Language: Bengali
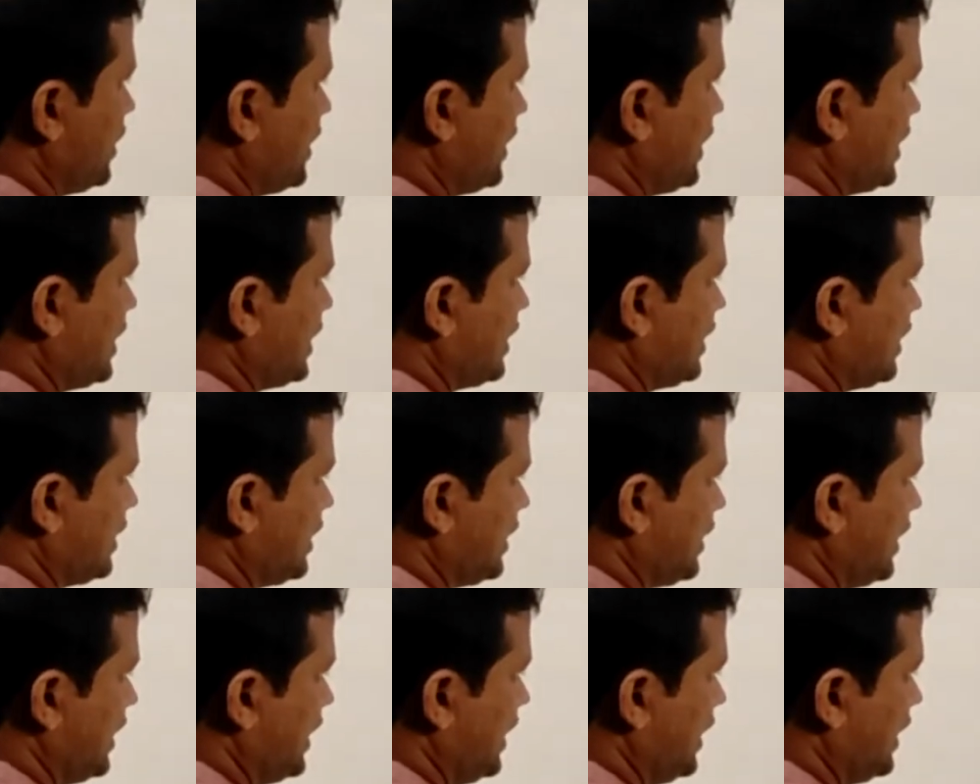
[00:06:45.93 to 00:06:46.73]
এখানে
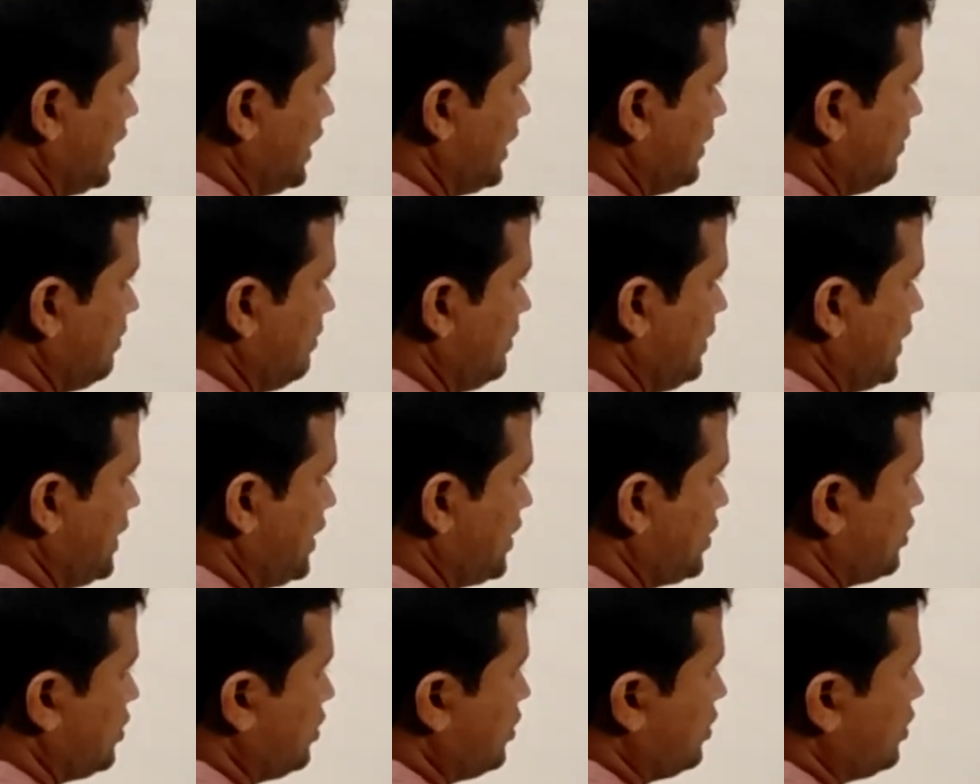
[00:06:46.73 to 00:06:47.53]
এ বি
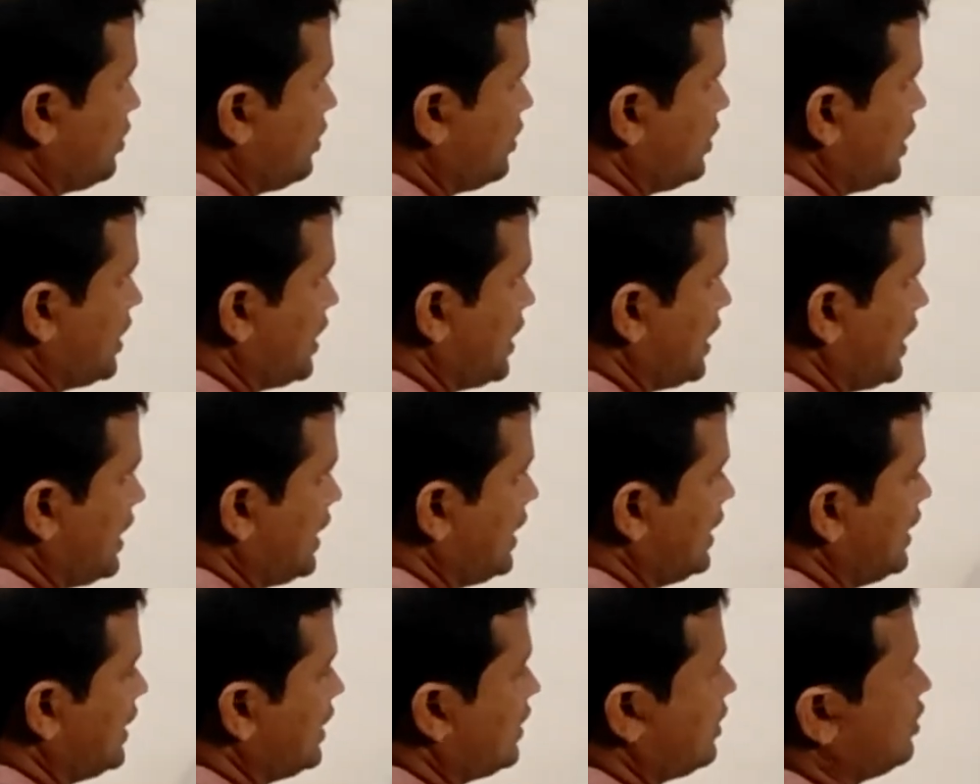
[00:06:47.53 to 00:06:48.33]
কোণ আর
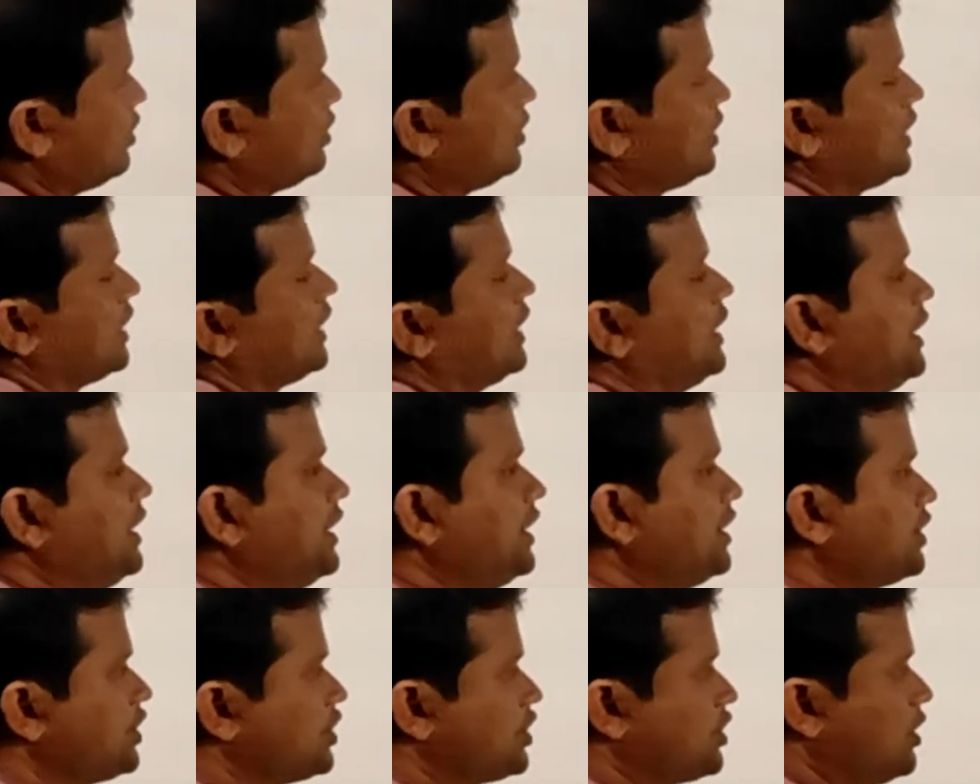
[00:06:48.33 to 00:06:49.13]
ই কোণকে
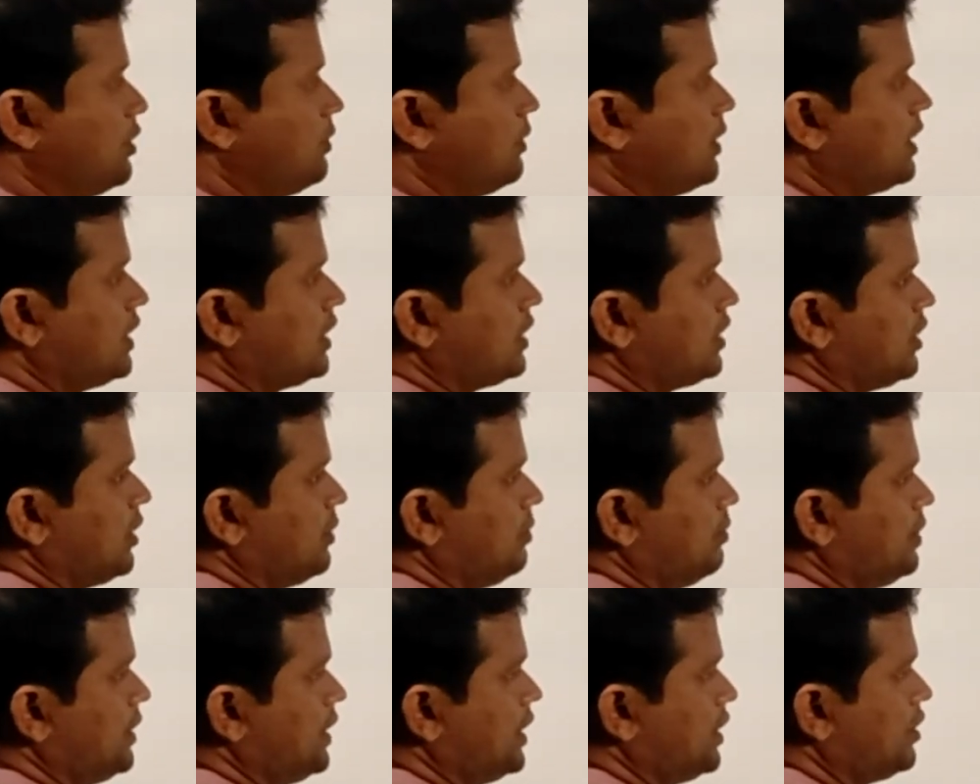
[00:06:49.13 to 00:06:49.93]
সমান তাহলে
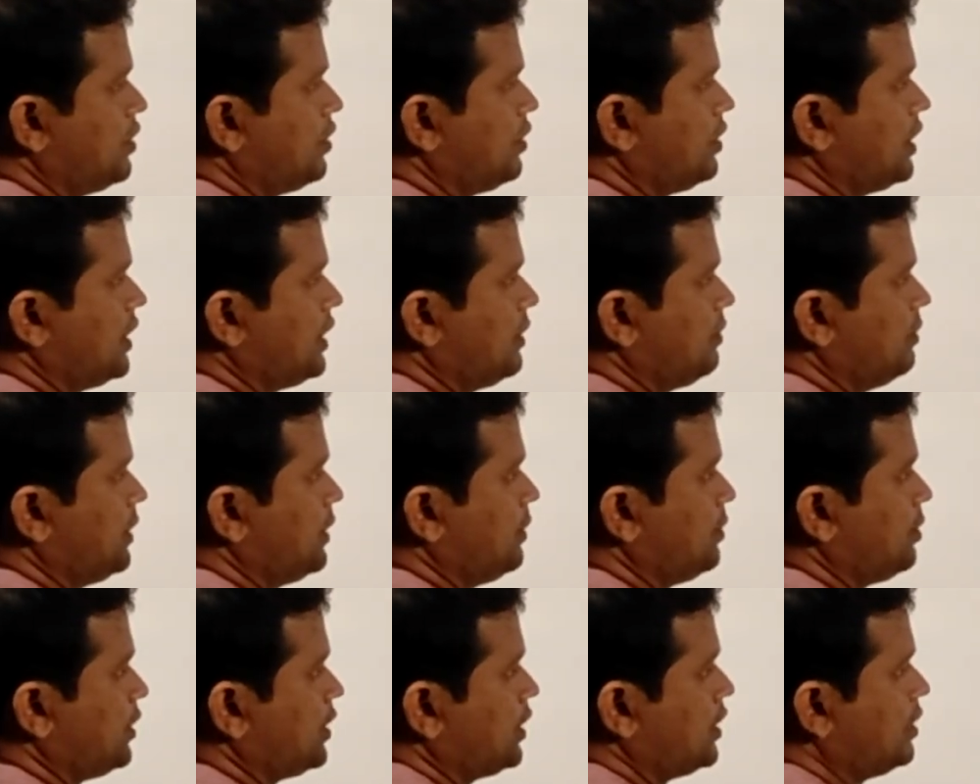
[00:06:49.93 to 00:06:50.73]
বি কোণের
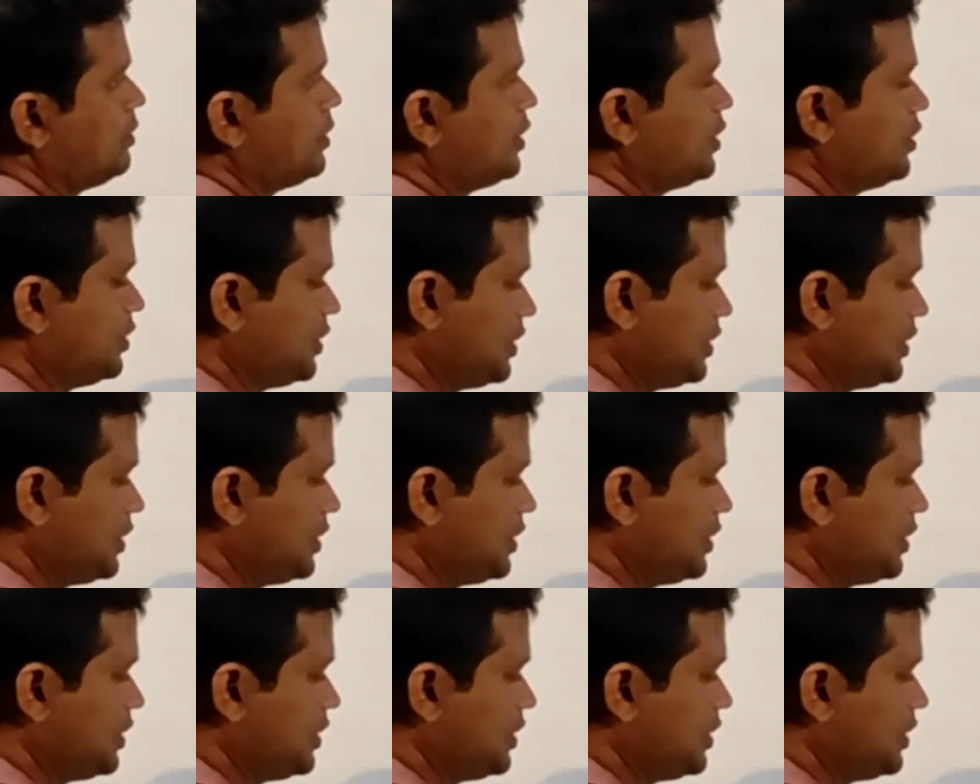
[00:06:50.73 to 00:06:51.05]
বিপরীত বাহু